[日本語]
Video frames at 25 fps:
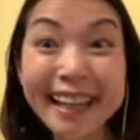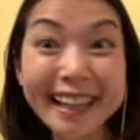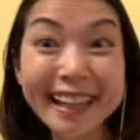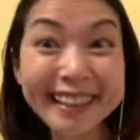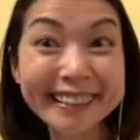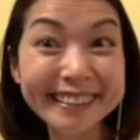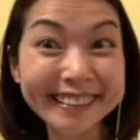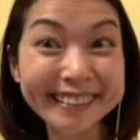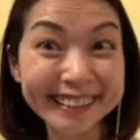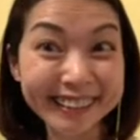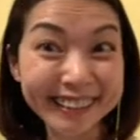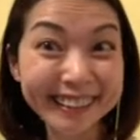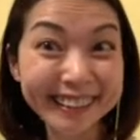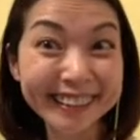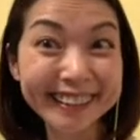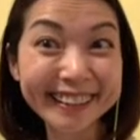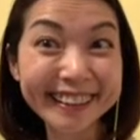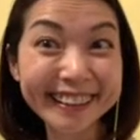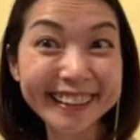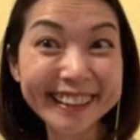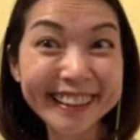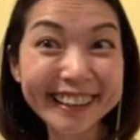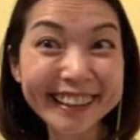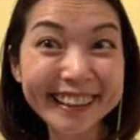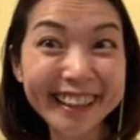ス、オム
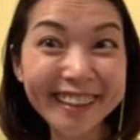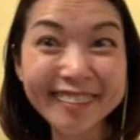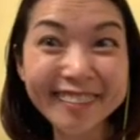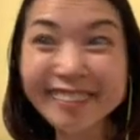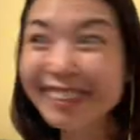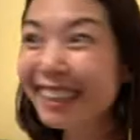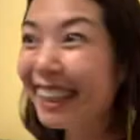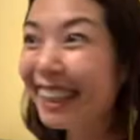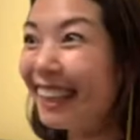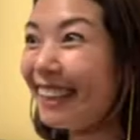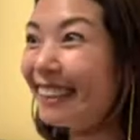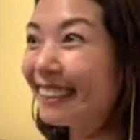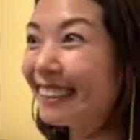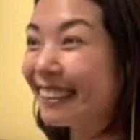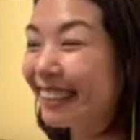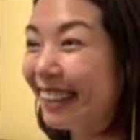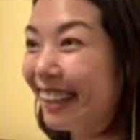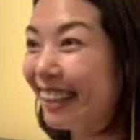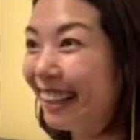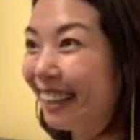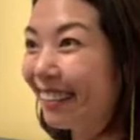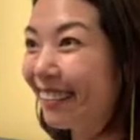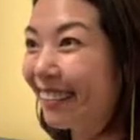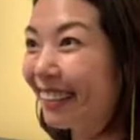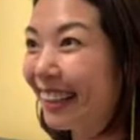ライス
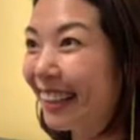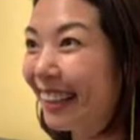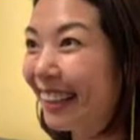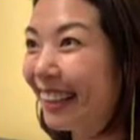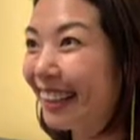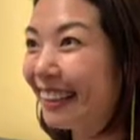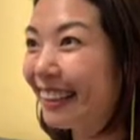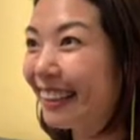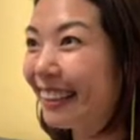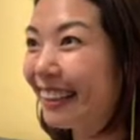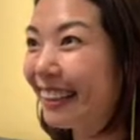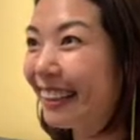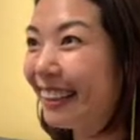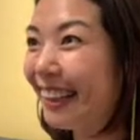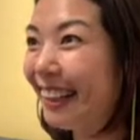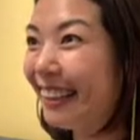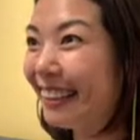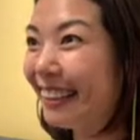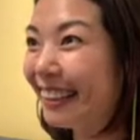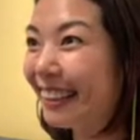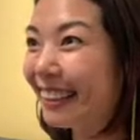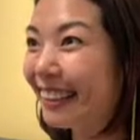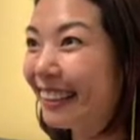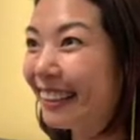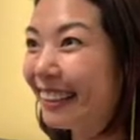か、これ、は
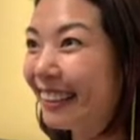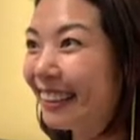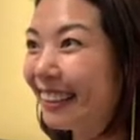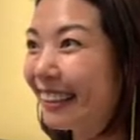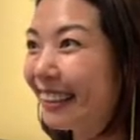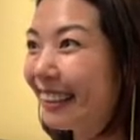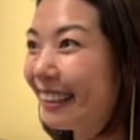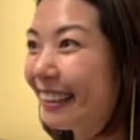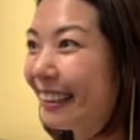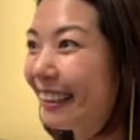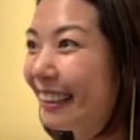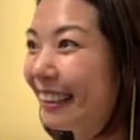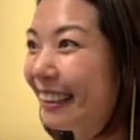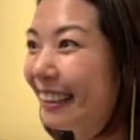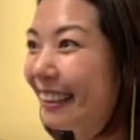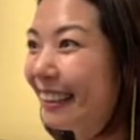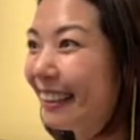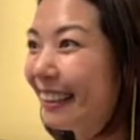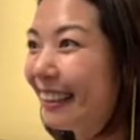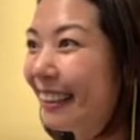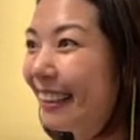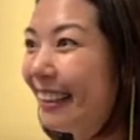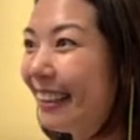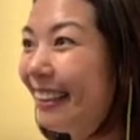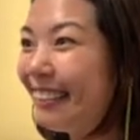い、オム
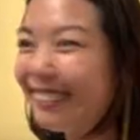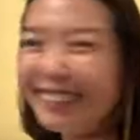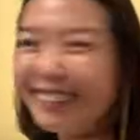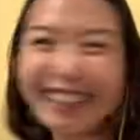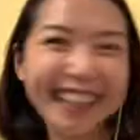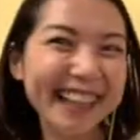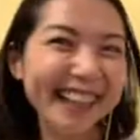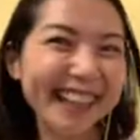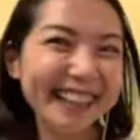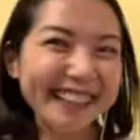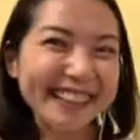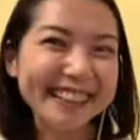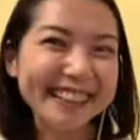ライス、